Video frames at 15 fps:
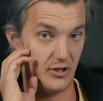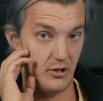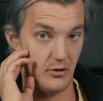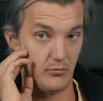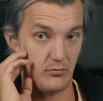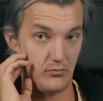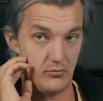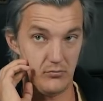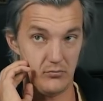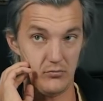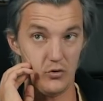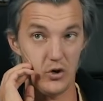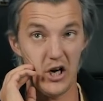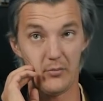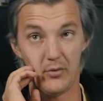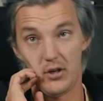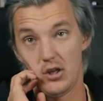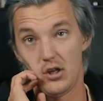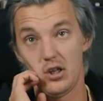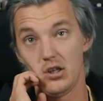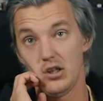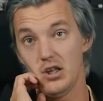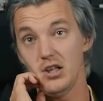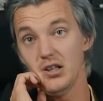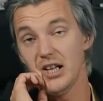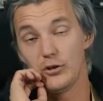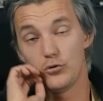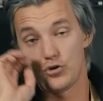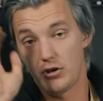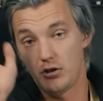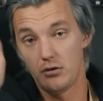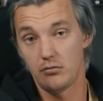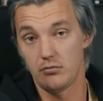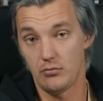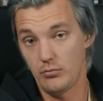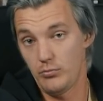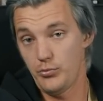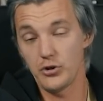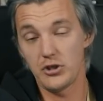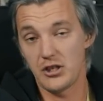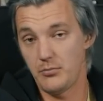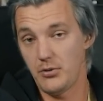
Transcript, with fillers: целом. Ну, как бы и, и ладушки. Пусть